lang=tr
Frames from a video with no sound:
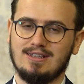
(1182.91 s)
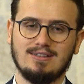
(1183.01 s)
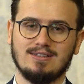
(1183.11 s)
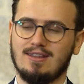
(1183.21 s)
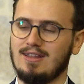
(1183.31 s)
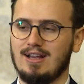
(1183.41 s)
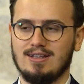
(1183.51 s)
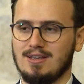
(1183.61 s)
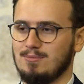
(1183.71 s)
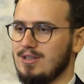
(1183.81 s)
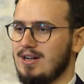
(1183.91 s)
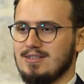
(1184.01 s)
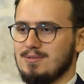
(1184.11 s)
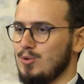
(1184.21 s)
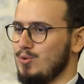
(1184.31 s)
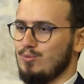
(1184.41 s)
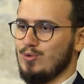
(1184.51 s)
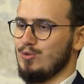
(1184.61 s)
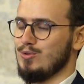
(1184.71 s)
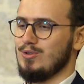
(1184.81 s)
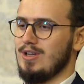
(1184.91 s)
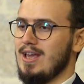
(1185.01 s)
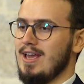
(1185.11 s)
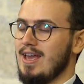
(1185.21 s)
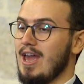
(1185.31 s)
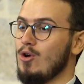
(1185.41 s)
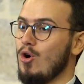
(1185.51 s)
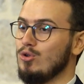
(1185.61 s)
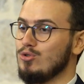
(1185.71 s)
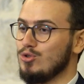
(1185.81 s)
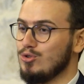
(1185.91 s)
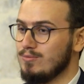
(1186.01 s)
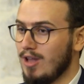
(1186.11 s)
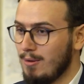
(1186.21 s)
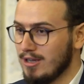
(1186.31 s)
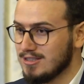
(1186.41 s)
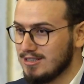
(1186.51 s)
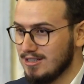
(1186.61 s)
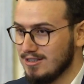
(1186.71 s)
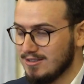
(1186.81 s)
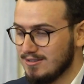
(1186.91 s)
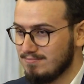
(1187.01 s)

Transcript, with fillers: إن ذلك من عزم umur. Ey oğulcuğum namaz kıl.